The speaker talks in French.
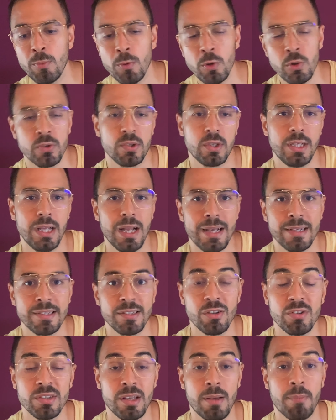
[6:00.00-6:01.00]
lorsqu'il y a
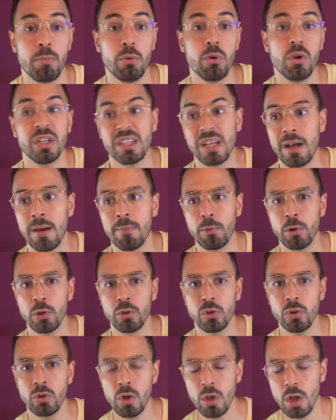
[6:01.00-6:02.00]
l'accent, ça peut être
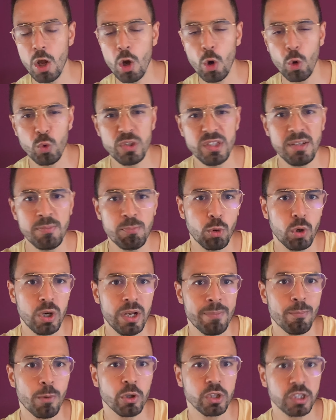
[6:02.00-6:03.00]
important. Aussi pour
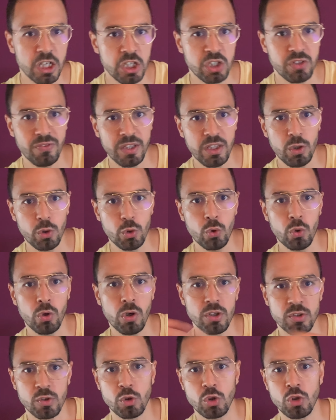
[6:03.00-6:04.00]
les montages vidéo,
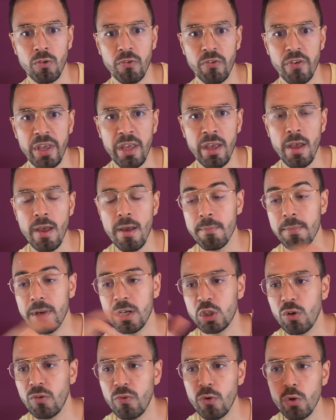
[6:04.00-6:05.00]
lorsque j'en fais,
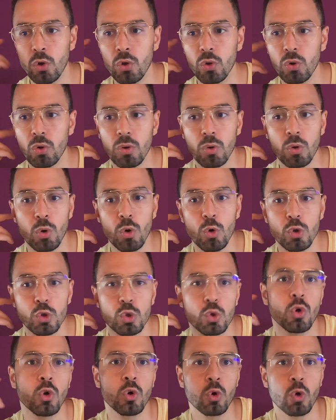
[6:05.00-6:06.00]
bah, je veux que le
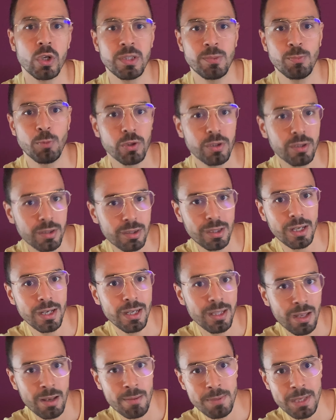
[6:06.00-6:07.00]
son correspond
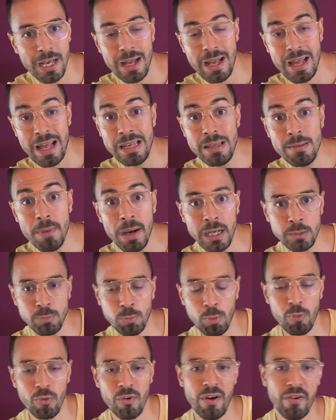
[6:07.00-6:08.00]
très très bien à l'image
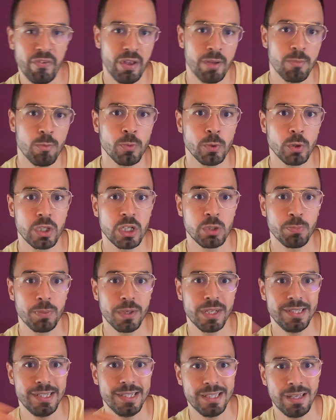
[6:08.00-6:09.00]
pour pouvoir faire mon montage
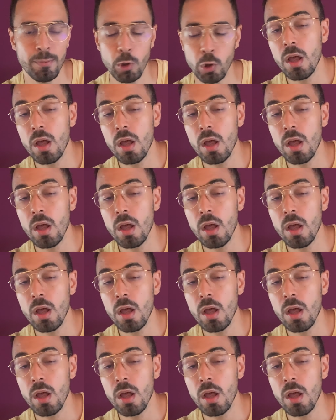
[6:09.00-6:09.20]
précisément.